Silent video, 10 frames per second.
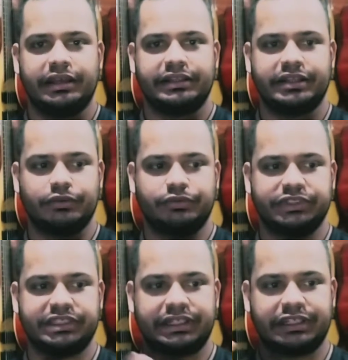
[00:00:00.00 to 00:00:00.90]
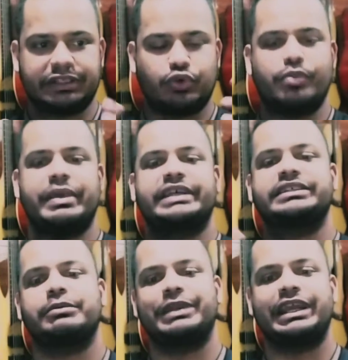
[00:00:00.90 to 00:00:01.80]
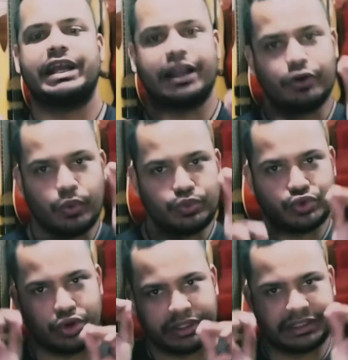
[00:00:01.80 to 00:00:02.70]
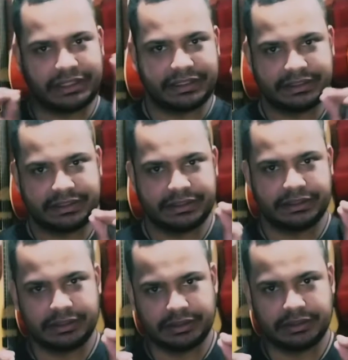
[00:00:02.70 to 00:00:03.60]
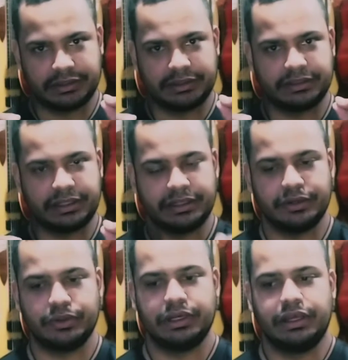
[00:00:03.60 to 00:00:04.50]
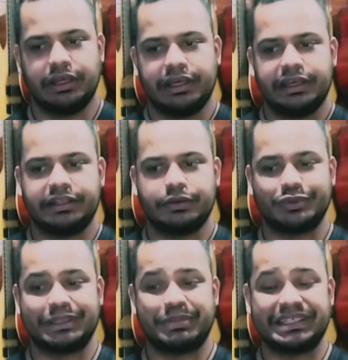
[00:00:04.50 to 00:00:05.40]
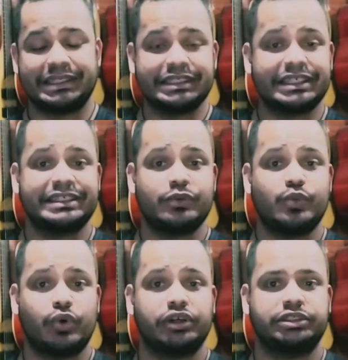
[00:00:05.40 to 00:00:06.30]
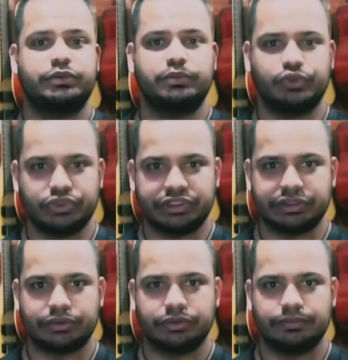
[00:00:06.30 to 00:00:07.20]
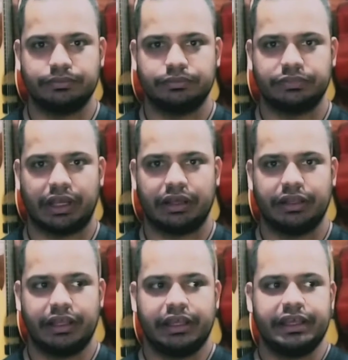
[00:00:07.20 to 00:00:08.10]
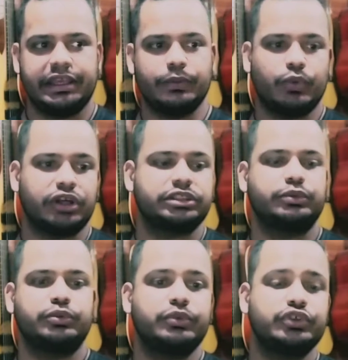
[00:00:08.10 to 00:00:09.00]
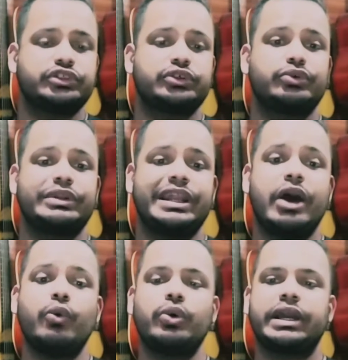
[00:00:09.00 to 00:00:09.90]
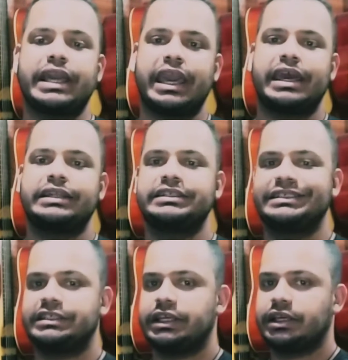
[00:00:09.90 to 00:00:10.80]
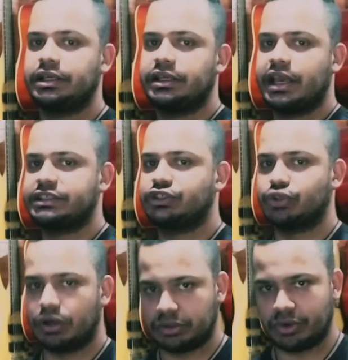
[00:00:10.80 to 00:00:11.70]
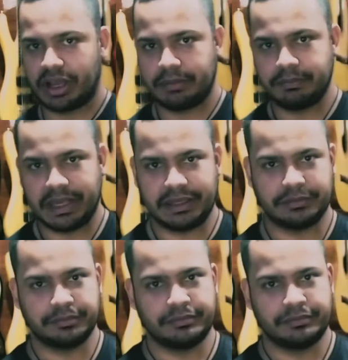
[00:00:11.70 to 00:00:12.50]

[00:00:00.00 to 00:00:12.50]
Então você começa a brincar com notas, entendeu? Então você precisa ser um ótimo músico, tá? E um ótimo músico não quer dizer que é só tocar bem.